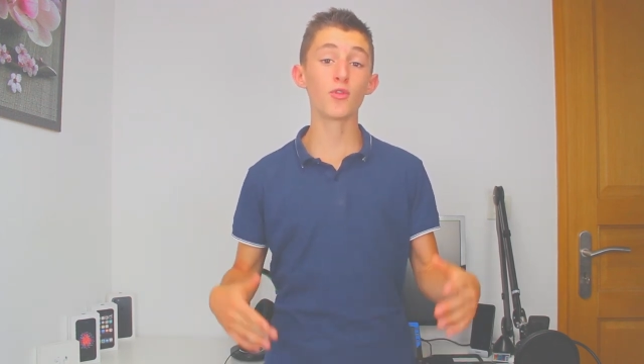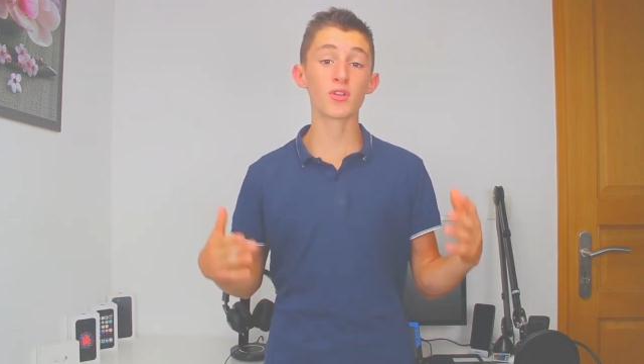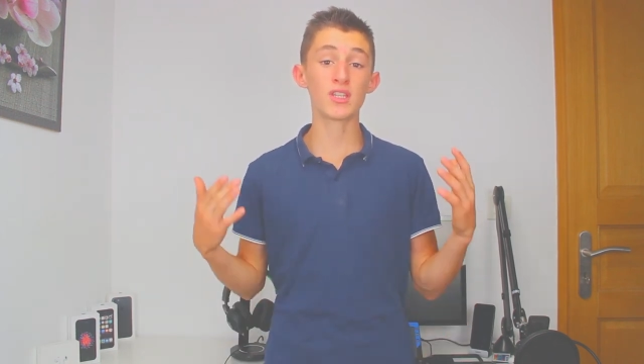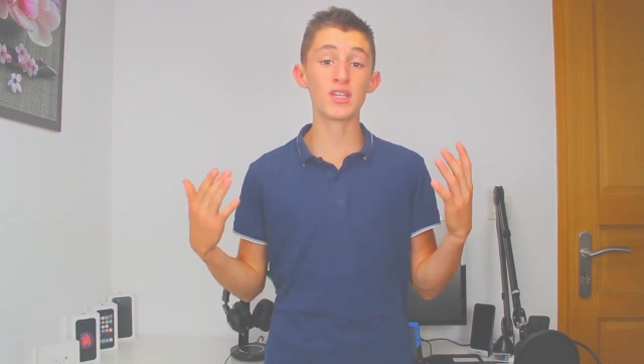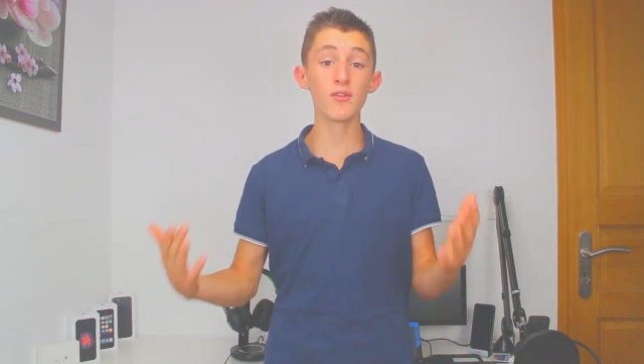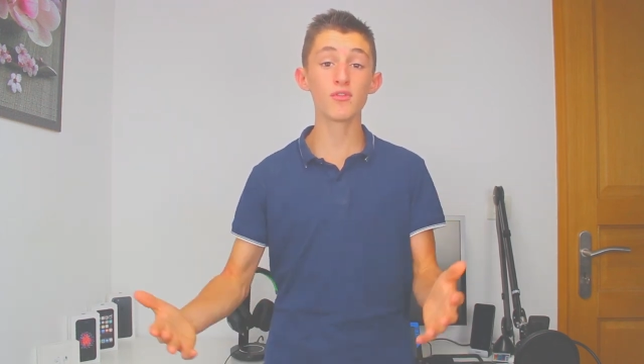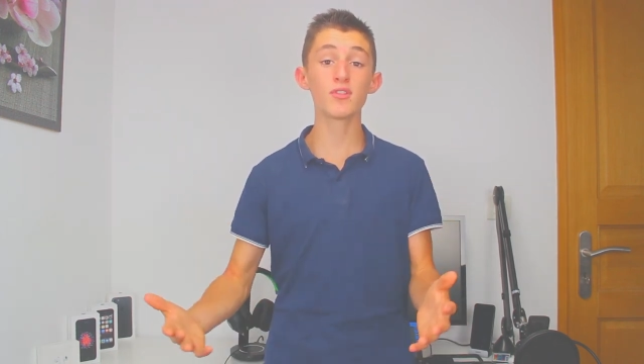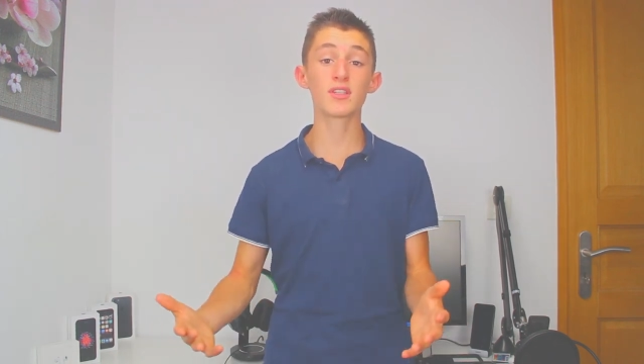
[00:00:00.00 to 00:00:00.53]
Donc
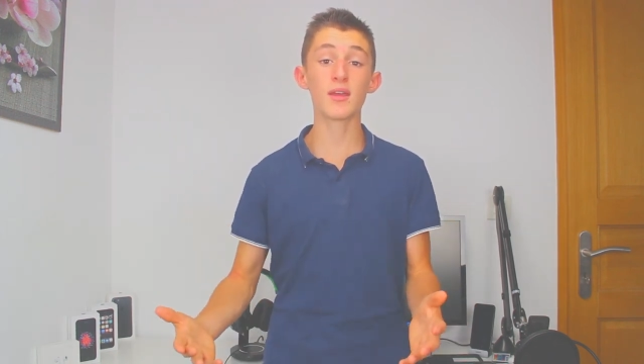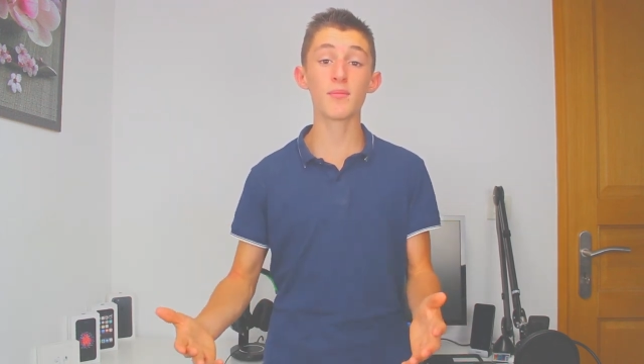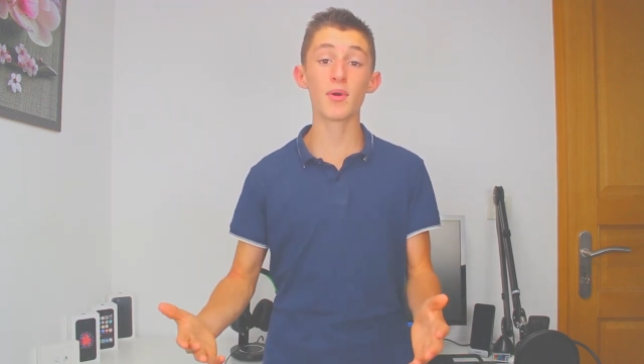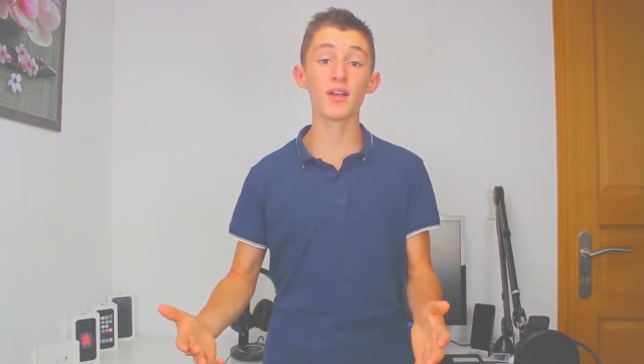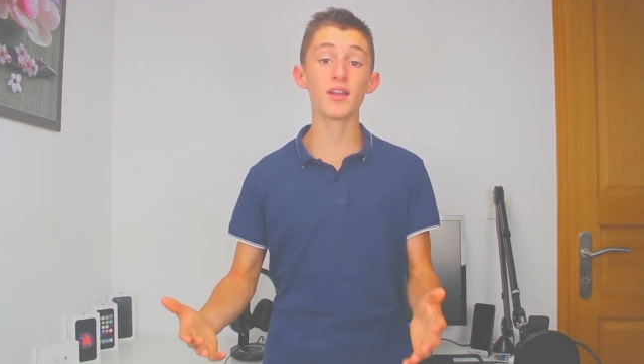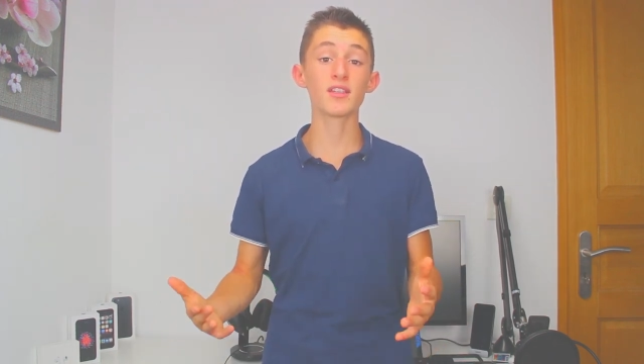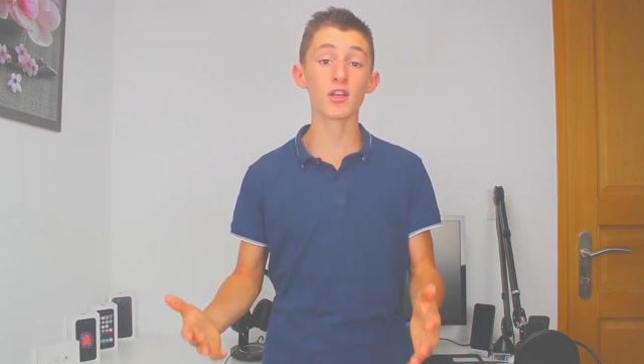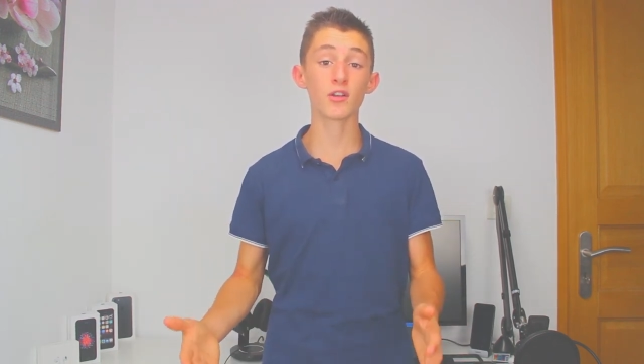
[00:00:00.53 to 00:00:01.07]
si vous ne savez
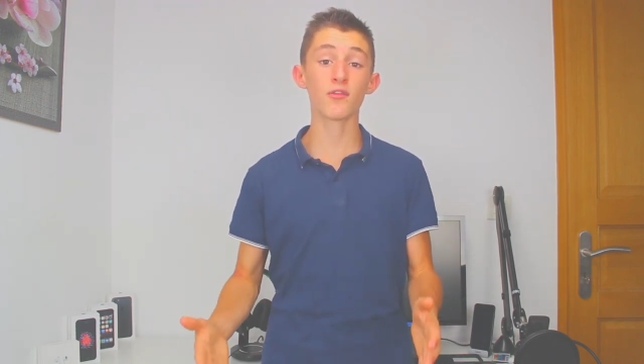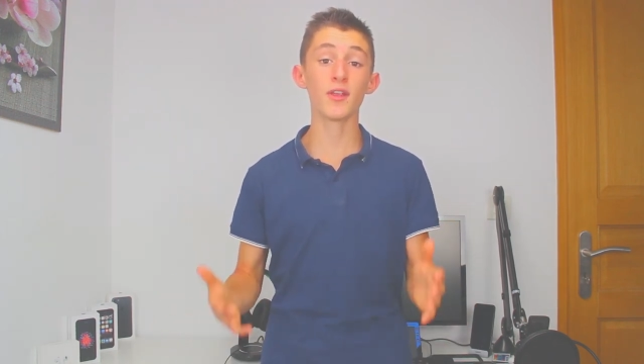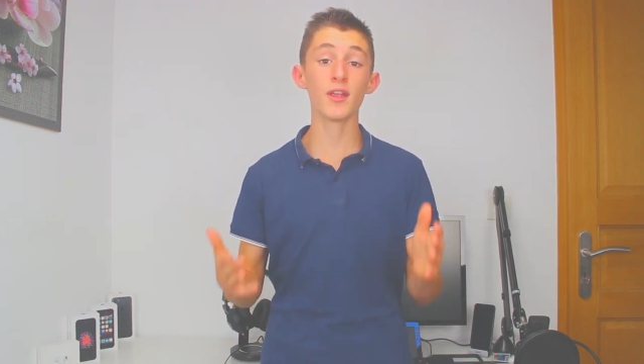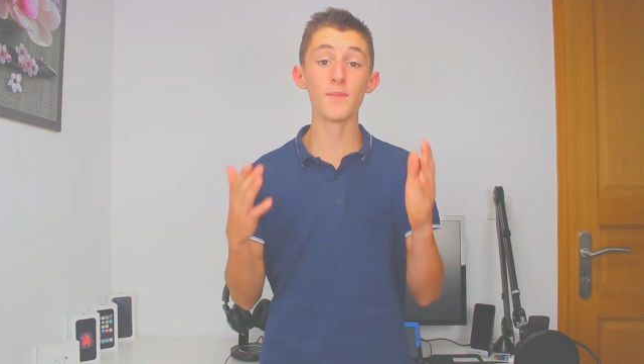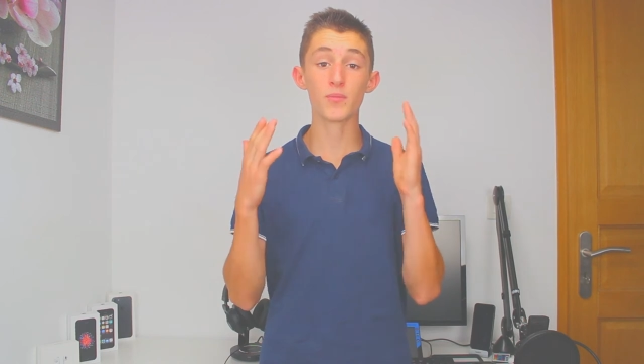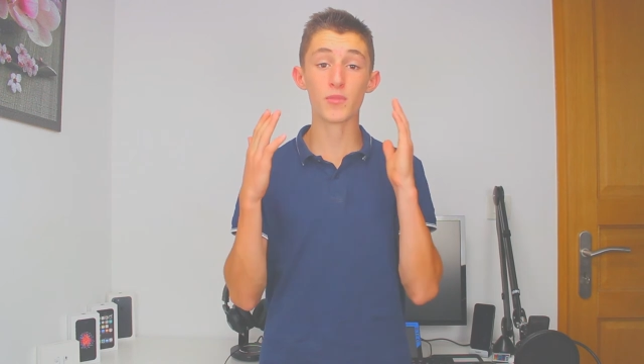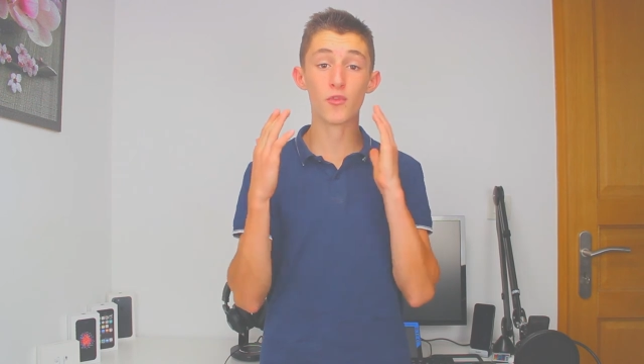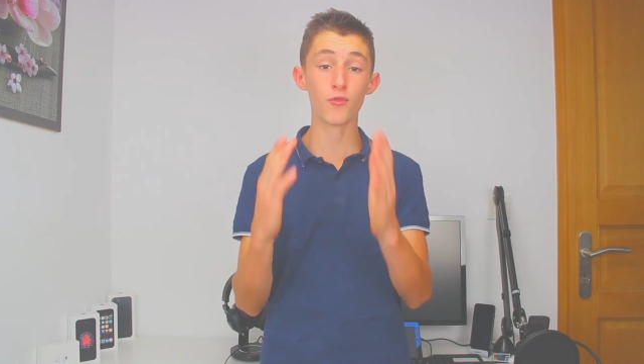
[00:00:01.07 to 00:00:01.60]
pas les enlever,